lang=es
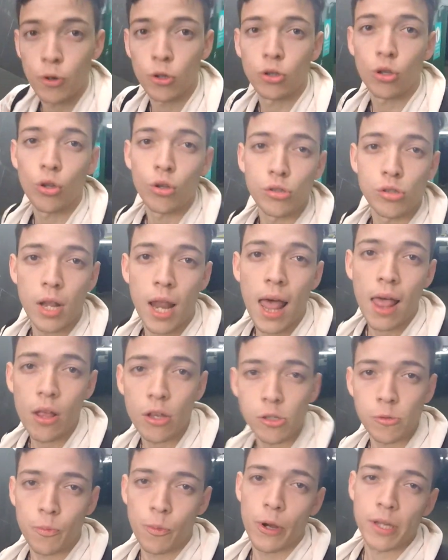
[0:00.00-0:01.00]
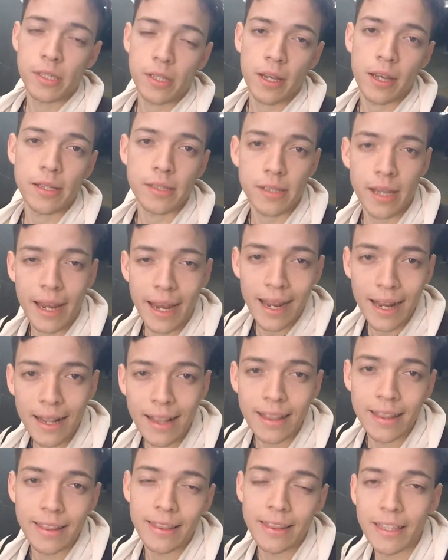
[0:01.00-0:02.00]
por todos lados? Pues es
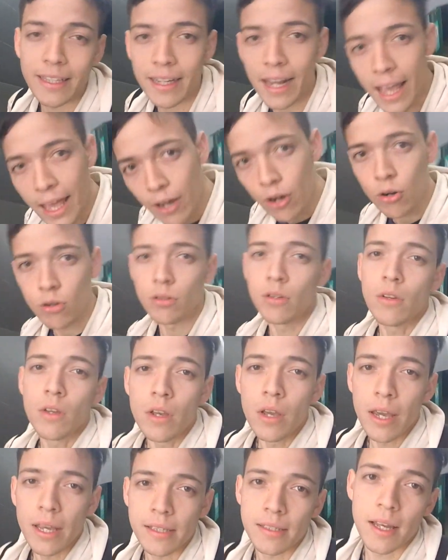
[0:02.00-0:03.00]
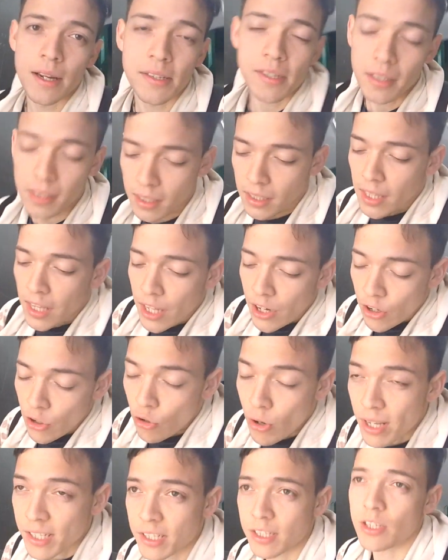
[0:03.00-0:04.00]
el dinero. Estar sin dinero en
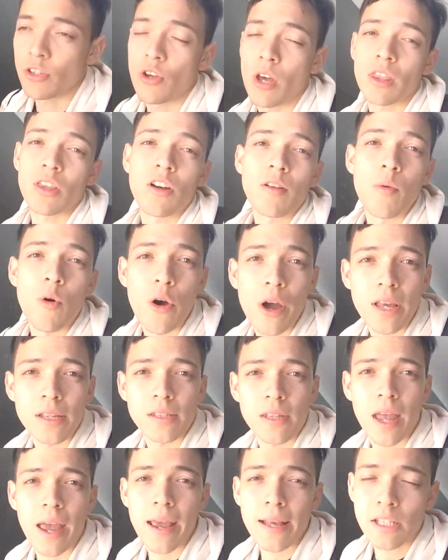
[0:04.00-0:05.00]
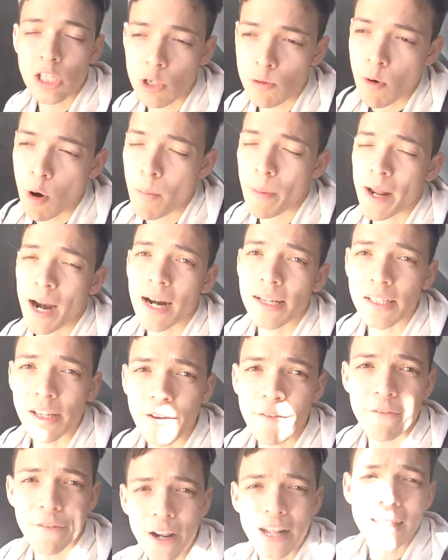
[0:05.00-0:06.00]
una ciudad como esta es como
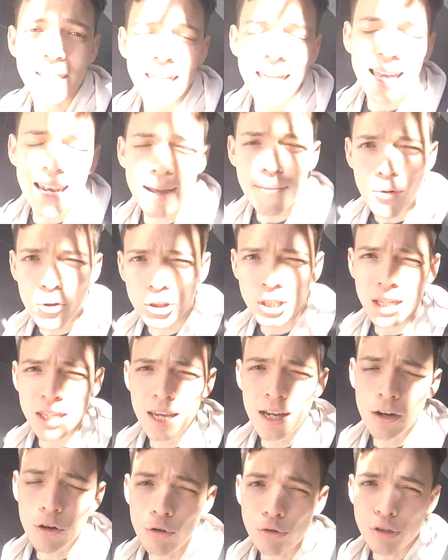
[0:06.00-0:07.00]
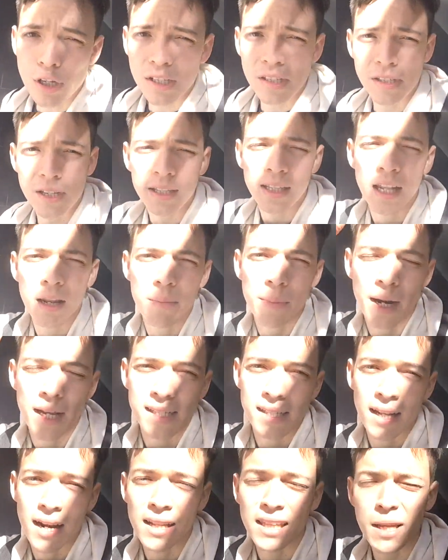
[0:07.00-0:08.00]
pararse enfrente de la montaña rusa sin el
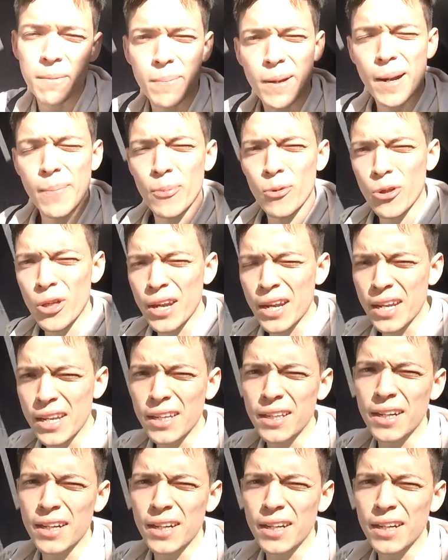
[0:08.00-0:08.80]
brazalete para poder